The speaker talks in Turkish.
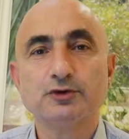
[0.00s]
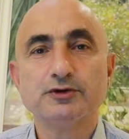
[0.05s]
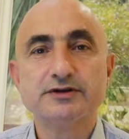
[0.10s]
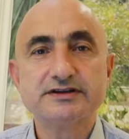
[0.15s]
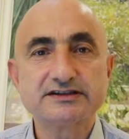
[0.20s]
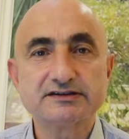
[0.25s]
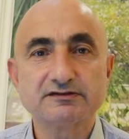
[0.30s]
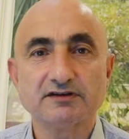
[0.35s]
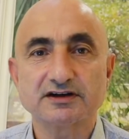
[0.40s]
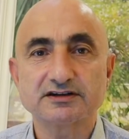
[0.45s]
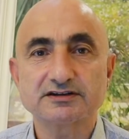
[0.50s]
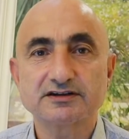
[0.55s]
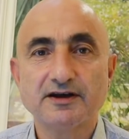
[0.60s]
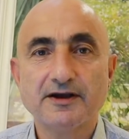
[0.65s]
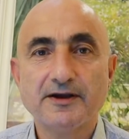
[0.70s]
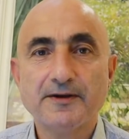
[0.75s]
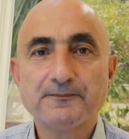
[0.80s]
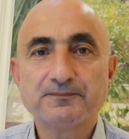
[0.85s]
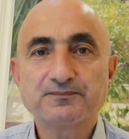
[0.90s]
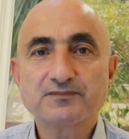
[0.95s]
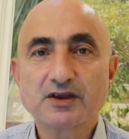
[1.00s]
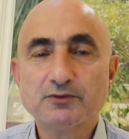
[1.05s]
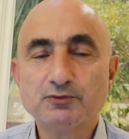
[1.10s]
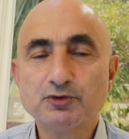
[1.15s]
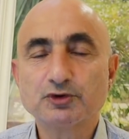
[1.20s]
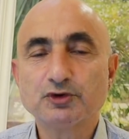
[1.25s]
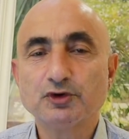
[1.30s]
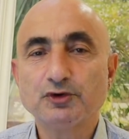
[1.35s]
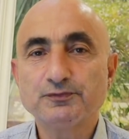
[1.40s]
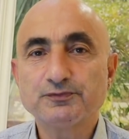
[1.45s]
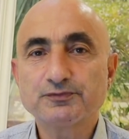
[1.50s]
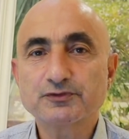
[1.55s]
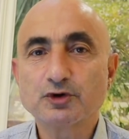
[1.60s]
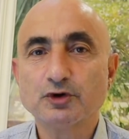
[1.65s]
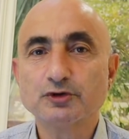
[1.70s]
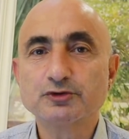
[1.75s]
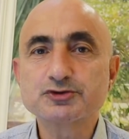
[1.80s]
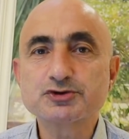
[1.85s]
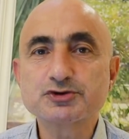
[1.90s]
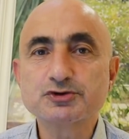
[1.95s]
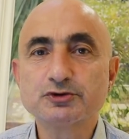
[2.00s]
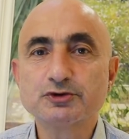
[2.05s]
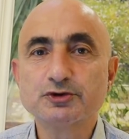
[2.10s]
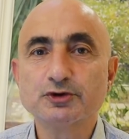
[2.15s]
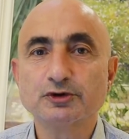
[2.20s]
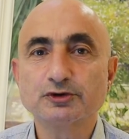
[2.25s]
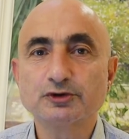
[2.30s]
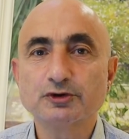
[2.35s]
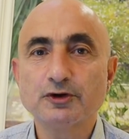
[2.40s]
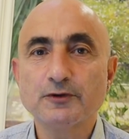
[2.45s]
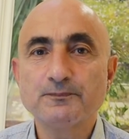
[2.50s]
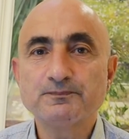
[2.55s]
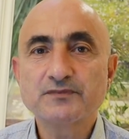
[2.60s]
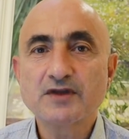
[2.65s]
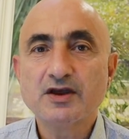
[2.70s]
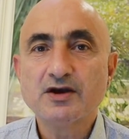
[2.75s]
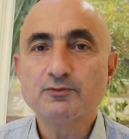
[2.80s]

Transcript: kulis var. Bugün konuşuluyordu.